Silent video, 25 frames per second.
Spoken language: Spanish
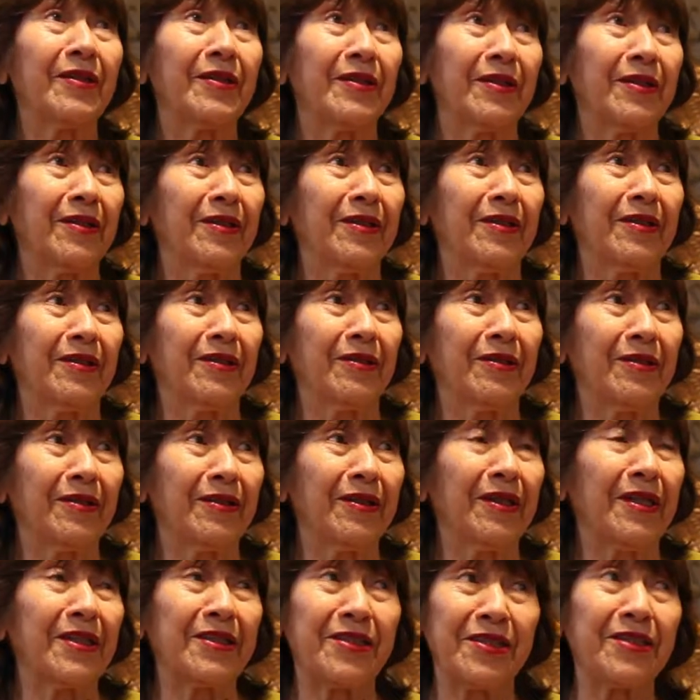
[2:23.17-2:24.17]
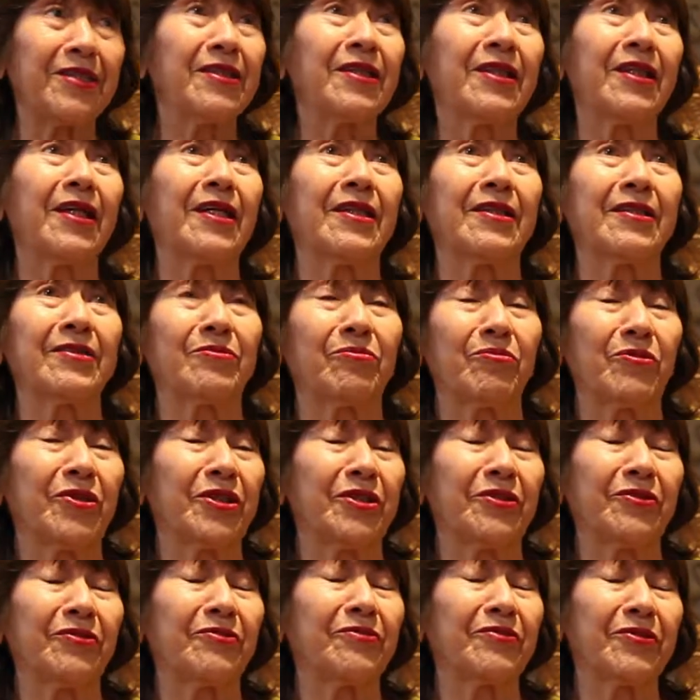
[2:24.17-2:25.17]
eh, las chicas,
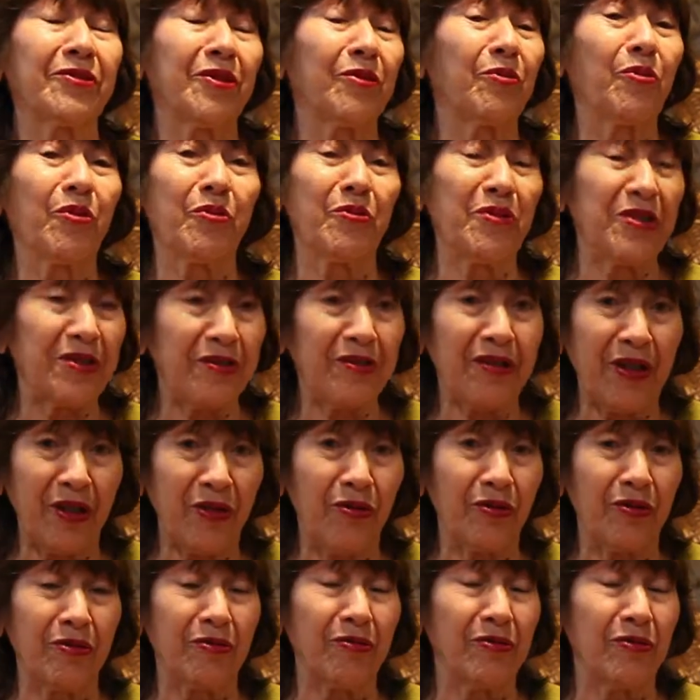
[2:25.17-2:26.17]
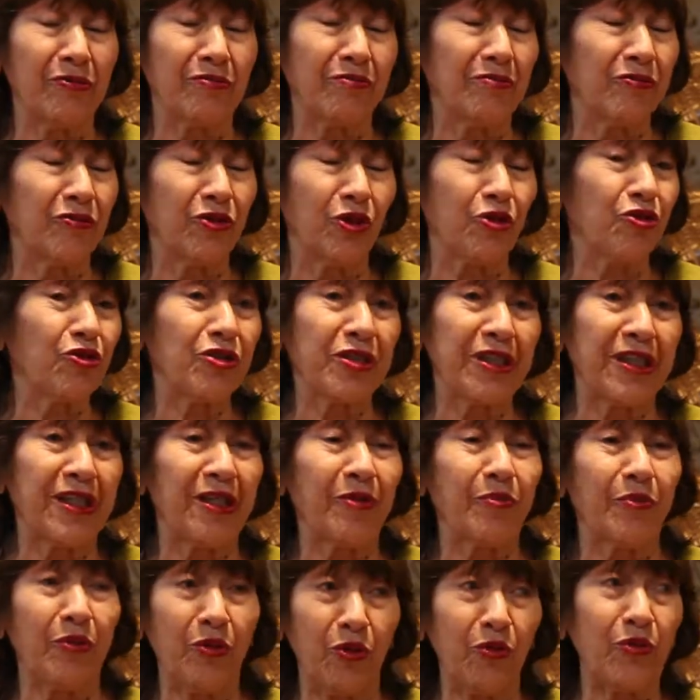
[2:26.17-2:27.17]
bueno, después tengo dos
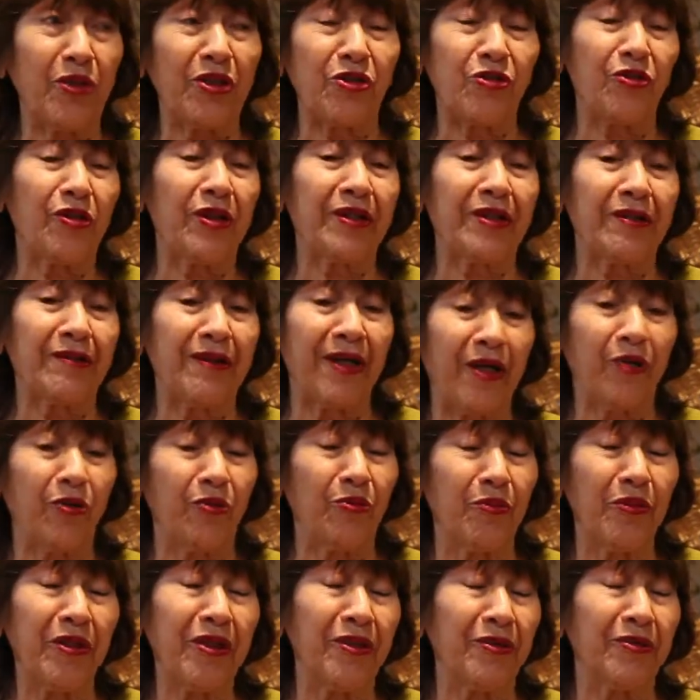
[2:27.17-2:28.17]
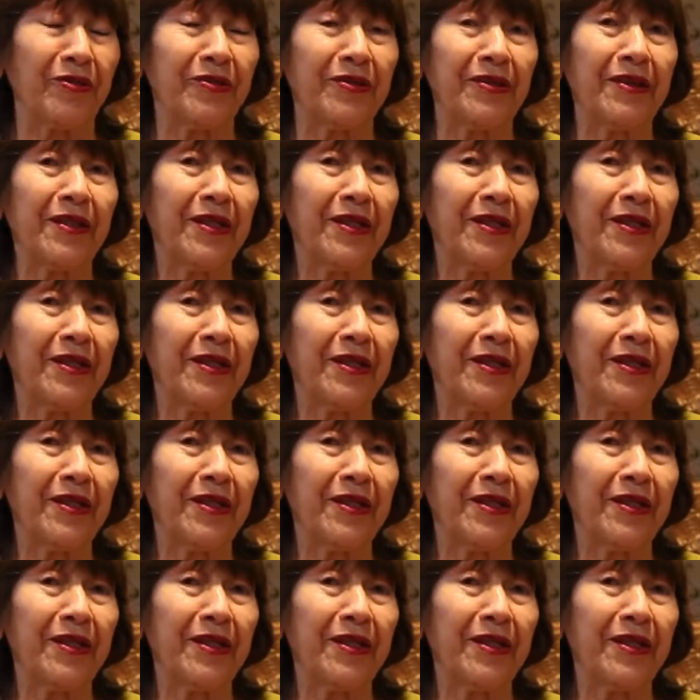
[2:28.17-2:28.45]
hijas, pero una sola trabaja conmigo